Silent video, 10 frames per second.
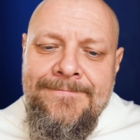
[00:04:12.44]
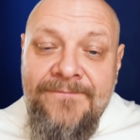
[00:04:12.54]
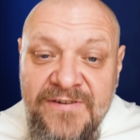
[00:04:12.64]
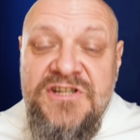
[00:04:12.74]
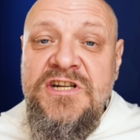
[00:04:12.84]

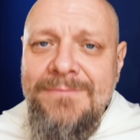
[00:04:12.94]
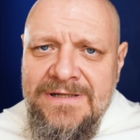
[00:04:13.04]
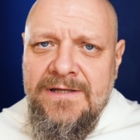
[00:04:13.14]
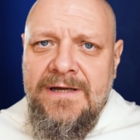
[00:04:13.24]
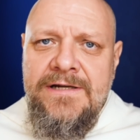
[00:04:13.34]

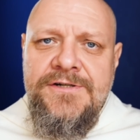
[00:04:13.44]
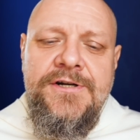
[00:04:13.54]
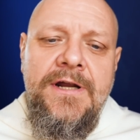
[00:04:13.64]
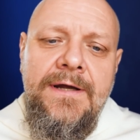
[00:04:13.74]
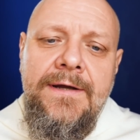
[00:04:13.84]
Widzimy
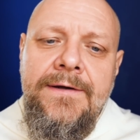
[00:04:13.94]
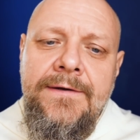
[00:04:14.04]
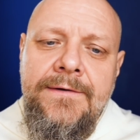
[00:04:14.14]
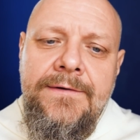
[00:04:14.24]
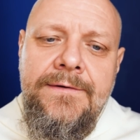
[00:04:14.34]
też,
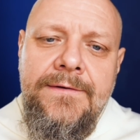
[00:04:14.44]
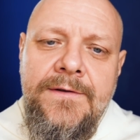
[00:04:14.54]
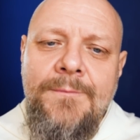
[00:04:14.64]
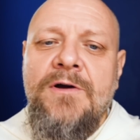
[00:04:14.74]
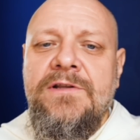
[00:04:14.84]

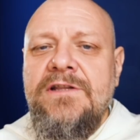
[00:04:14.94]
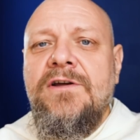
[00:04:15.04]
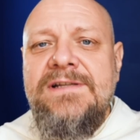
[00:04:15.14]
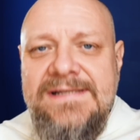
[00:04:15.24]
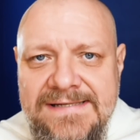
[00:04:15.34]
no bo gdy
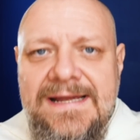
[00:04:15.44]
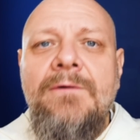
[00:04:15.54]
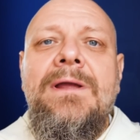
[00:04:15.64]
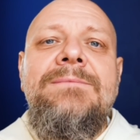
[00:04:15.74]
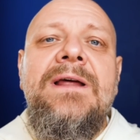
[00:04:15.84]
to jest
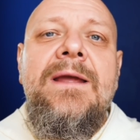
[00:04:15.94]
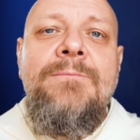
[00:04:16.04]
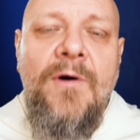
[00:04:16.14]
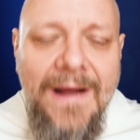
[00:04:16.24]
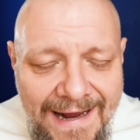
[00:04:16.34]
całkiem takie
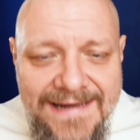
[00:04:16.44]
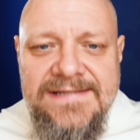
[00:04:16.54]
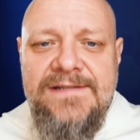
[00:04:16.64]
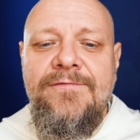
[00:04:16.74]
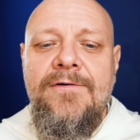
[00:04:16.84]

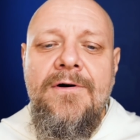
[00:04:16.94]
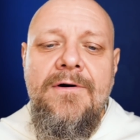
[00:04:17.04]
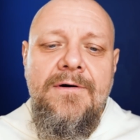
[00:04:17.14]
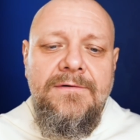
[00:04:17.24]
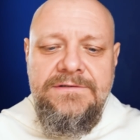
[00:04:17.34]

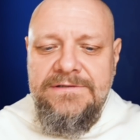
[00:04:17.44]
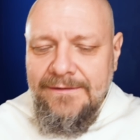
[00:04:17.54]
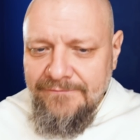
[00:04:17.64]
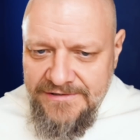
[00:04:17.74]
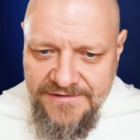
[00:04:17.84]
pogaństwo i
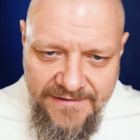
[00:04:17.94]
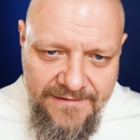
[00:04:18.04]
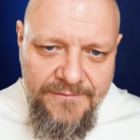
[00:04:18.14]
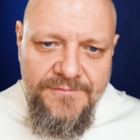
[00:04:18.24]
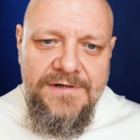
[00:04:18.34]
tam właśnie
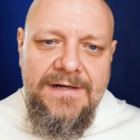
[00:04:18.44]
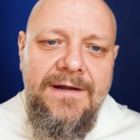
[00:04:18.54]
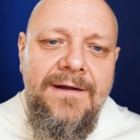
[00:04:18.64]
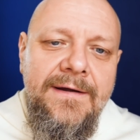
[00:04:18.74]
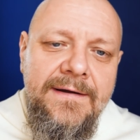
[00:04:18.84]

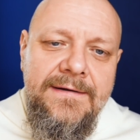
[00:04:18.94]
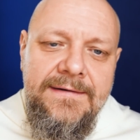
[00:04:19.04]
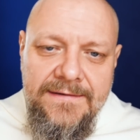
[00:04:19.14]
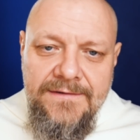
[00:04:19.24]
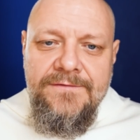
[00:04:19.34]
różne
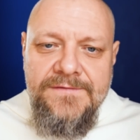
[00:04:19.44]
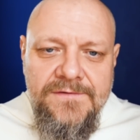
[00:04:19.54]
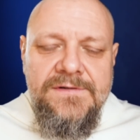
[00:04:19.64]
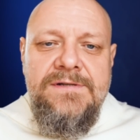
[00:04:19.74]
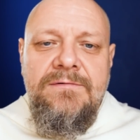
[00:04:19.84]
w
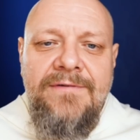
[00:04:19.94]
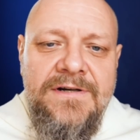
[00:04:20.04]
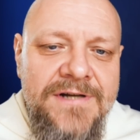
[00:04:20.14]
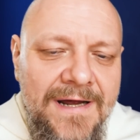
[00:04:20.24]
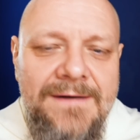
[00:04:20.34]
cudzysłowie
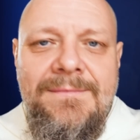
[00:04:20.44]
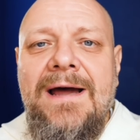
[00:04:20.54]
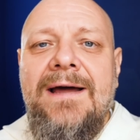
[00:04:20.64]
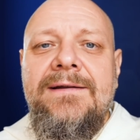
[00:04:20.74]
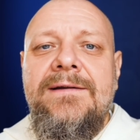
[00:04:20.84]
czary
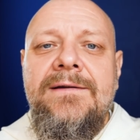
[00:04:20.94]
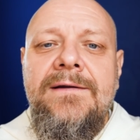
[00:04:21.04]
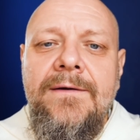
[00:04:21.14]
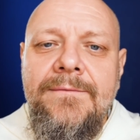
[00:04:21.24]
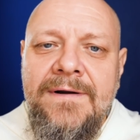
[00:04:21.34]
mary
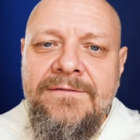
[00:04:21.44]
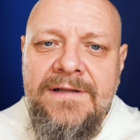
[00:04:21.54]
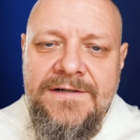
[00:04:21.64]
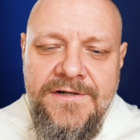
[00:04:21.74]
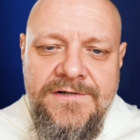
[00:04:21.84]

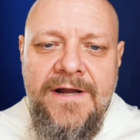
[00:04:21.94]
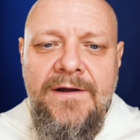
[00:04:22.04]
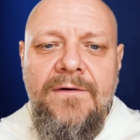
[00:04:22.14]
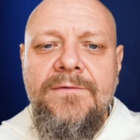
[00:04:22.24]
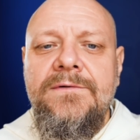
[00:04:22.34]
prawda, się
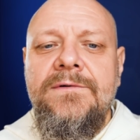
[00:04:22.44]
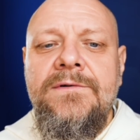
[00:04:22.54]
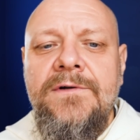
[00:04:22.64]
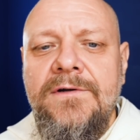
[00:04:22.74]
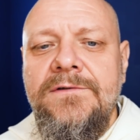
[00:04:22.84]
dzieją,
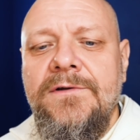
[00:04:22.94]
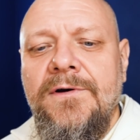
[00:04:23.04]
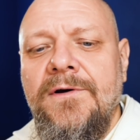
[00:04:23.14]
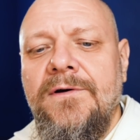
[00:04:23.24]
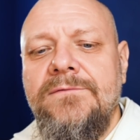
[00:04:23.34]
no
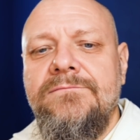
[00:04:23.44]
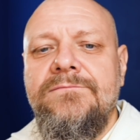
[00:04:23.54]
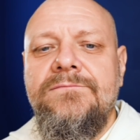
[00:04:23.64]
to,